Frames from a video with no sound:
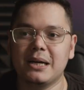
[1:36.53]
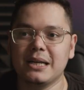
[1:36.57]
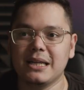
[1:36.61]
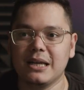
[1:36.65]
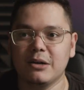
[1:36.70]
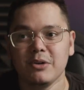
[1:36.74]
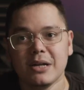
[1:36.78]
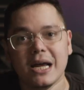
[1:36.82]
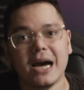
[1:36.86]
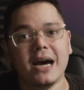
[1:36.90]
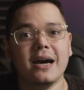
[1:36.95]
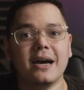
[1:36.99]

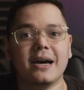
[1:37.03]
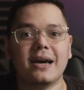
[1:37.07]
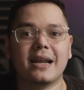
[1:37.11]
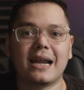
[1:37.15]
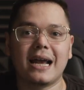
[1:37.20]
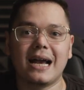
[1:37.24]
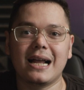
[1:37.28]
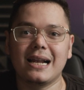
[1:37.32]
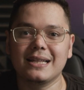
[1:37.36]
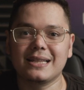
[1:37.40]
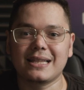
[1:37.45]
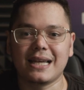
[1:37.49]
Cuman ya udah
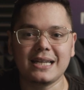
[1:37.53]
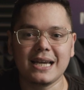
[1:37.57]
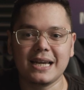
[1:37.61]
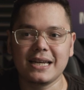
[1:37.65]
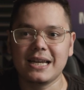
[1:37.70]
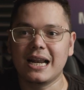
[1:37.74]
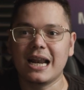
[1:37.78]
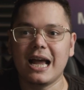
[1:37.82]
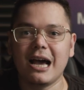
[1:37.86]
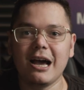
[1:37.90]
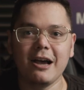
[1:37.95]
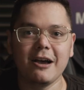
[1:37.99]

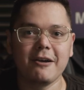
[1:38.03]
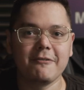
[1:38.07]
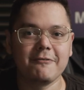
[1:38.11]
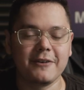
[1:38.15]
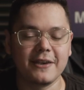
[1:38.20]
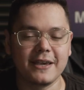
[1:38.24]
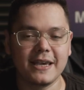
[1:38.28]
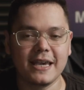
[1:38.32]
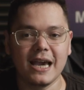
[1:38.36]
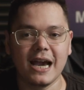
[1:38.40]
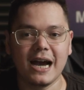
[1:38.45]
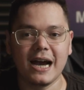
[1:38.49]
realitanya adalah
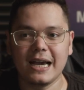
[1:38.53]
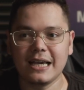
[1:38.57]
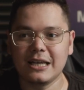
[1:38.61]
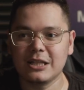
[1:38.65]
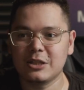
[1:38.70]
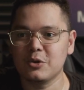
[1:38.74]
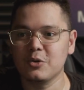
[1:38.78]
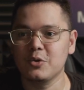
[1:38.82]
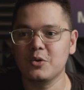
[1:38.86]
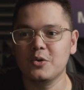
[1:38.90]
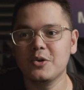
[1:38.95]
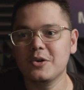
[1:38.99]
VGA
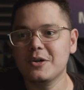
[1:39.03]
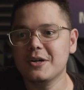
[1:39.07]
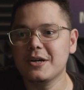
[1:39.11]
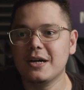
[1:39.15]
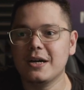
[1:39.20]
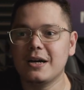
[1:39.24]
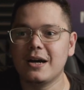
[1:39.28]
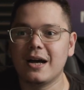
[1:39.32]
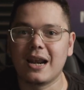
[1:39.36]
itu